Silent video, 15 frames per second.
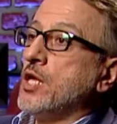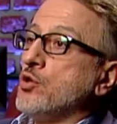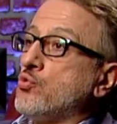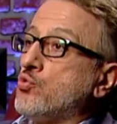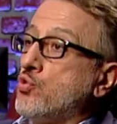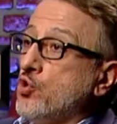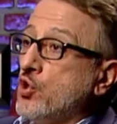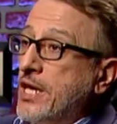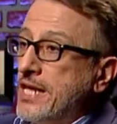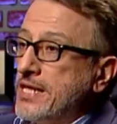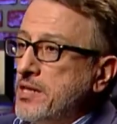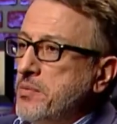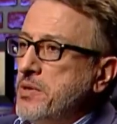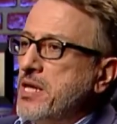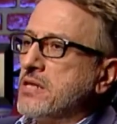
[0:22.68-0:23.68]
Türk
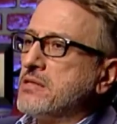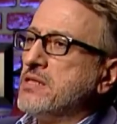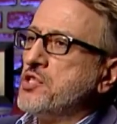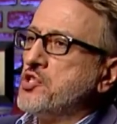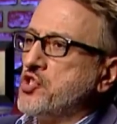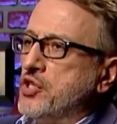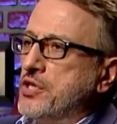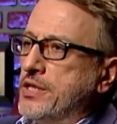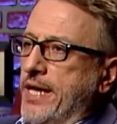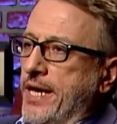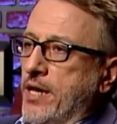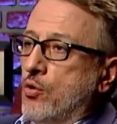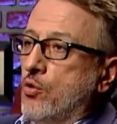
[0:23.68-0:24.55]
edebiyatı içinde